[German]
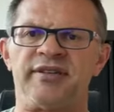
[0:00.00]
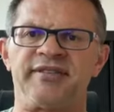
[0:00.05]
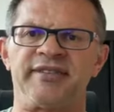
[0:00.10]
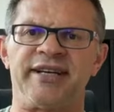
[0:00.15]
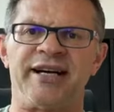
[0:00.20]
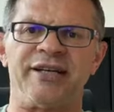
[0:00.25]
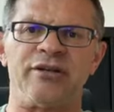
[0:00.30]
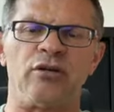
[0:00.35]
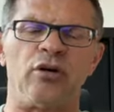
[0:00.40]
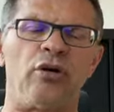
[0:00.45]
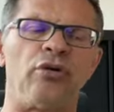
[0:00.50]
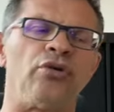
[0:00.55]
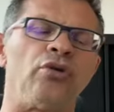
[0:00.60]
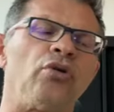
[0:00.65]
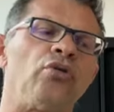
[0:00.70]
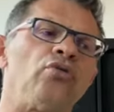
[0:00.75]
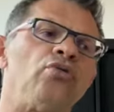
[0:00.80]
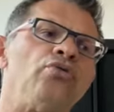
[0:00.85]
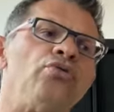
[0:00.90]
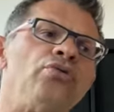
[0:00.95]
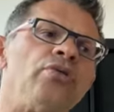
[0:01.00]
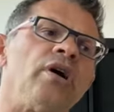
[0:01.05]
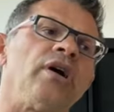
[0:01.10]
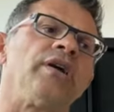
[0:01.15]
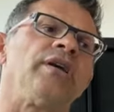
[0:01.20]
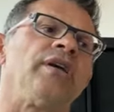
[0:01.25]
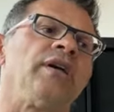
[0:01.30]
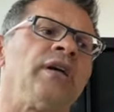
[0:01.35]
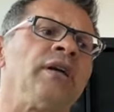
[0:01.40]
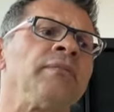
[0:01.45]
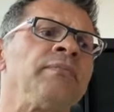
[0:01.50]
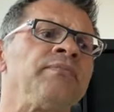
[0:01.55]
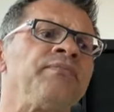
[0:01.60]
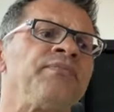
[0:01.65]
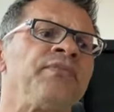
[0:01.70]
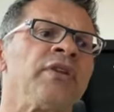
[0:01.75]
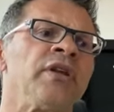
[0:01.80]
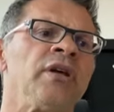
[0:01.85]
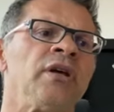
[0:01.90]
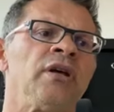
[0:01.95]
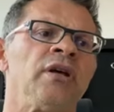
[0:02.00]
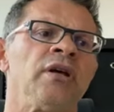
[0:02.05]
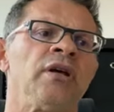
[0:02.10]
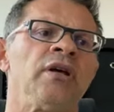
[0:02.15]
Das kann auch noch höher gehen,